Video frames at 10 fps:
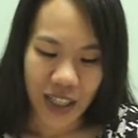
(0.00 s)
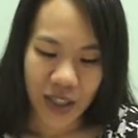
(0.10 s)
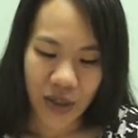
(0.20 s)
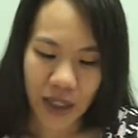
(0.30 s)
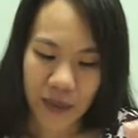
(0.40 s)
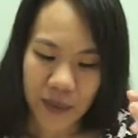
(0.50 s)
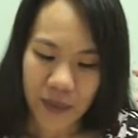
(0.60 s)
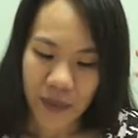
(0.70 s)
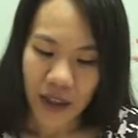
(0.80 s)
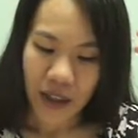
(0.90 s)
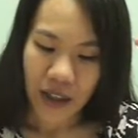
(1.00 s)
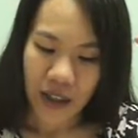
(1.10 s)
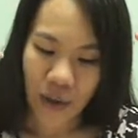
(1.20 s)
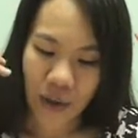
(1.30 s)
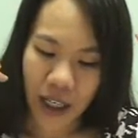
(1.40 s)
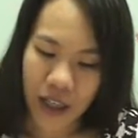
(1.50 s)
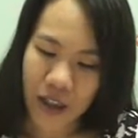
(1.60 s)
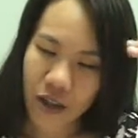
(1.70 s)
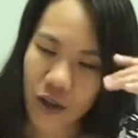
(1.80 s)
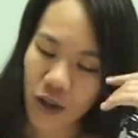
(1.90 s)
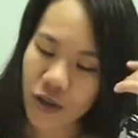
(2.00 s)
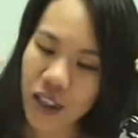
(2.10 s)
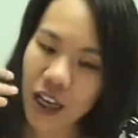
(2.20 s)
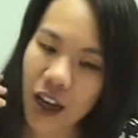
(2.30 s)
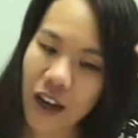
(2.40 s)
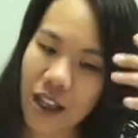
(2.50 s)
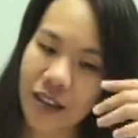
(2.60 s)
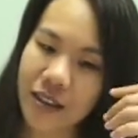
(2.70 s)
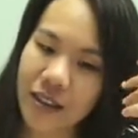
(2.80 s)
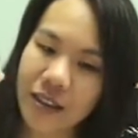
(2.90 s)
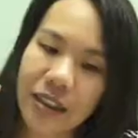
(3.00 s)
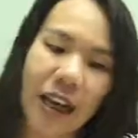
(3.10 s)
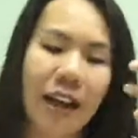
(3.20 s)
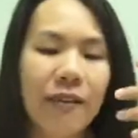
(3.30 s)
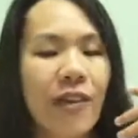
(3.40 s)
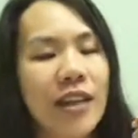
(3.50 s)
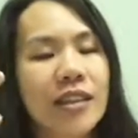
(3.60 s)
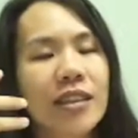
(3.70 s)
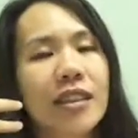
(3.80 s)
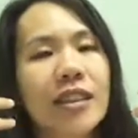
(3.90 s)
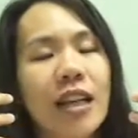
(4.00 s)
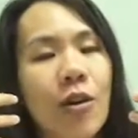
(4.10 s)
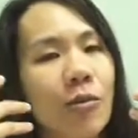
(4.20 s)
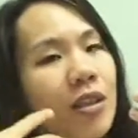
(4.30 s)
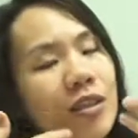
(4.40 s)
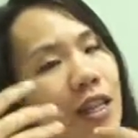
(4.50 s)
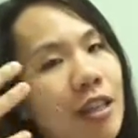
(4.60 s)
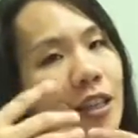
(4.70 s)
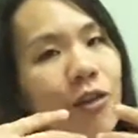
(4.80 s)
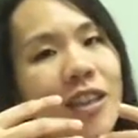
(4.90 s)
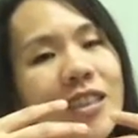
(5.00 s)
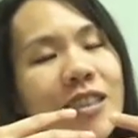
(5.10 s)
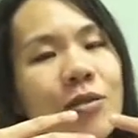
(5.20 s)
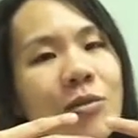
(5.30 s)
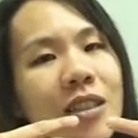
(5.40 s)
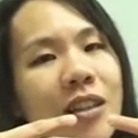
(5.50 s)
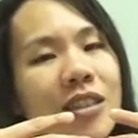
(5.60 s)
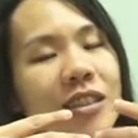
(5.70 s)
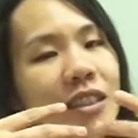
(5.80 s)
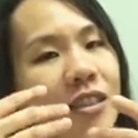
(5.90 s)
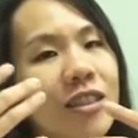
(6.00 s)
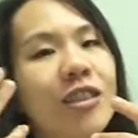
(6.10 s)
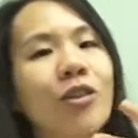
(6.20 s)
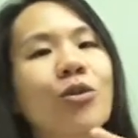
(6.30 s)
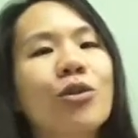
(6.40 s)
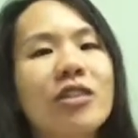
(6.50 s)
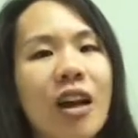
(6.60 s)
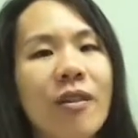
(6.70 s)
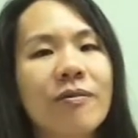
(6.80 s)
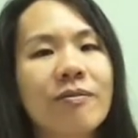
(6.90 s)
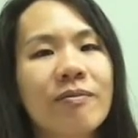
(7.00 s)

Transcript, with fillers: 所以我们可以重新好好来思想、来反省一下，我们跟上帝关系，我们到底认识神多少？